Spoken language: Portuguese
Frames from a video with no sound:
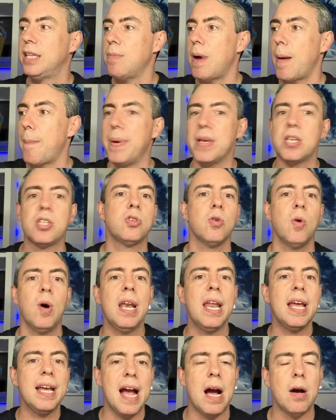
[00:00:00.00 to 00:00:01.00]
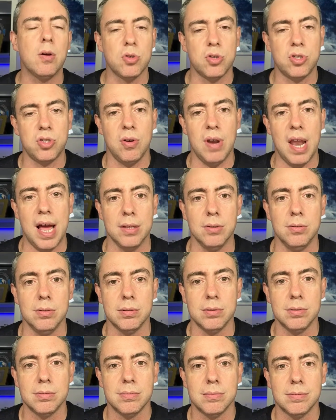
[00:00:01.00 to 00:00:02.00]
ter uma pessoa legal do seu lado?
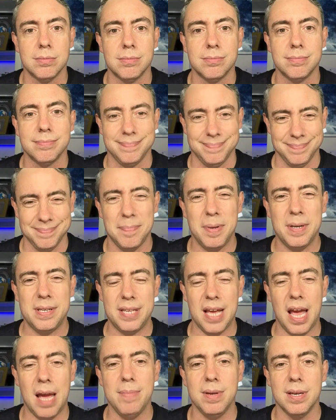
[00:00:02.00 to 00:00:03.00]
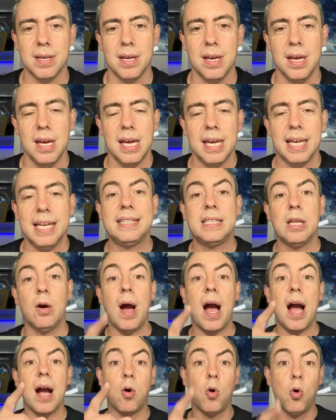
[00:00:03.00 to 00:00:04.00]
Percebe?
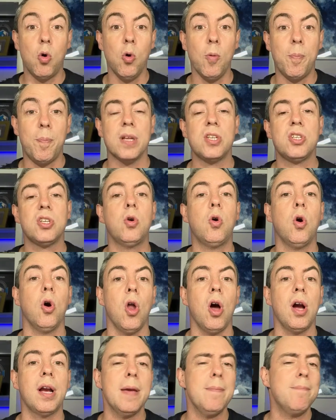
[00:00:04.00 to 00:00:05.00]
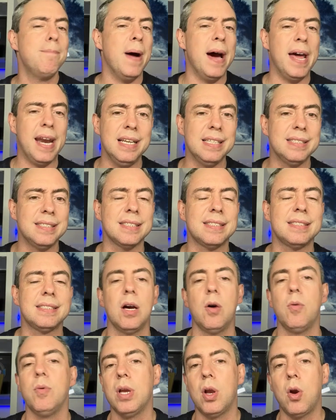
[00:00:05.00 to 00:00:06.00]
Então a culpa te coloca em
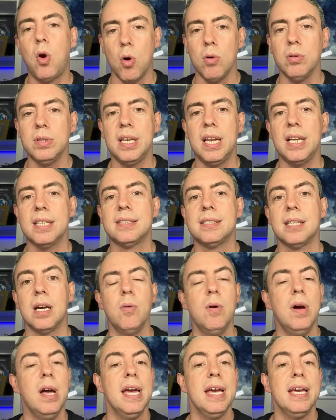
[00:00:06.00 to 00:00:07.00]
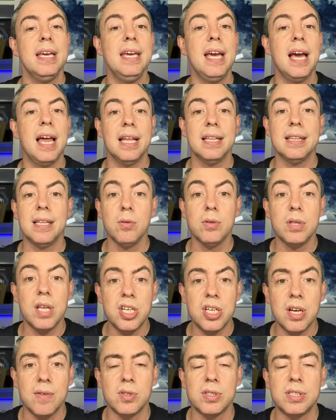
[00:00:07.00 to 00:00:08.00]
paralisação, em condenação e ela não
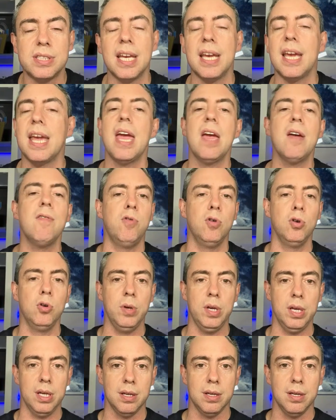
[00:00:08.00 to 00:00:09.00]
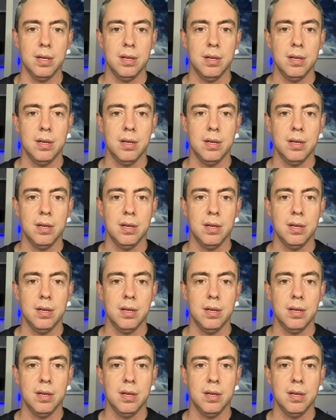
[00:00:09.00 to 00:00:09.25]
deixa você evoluir.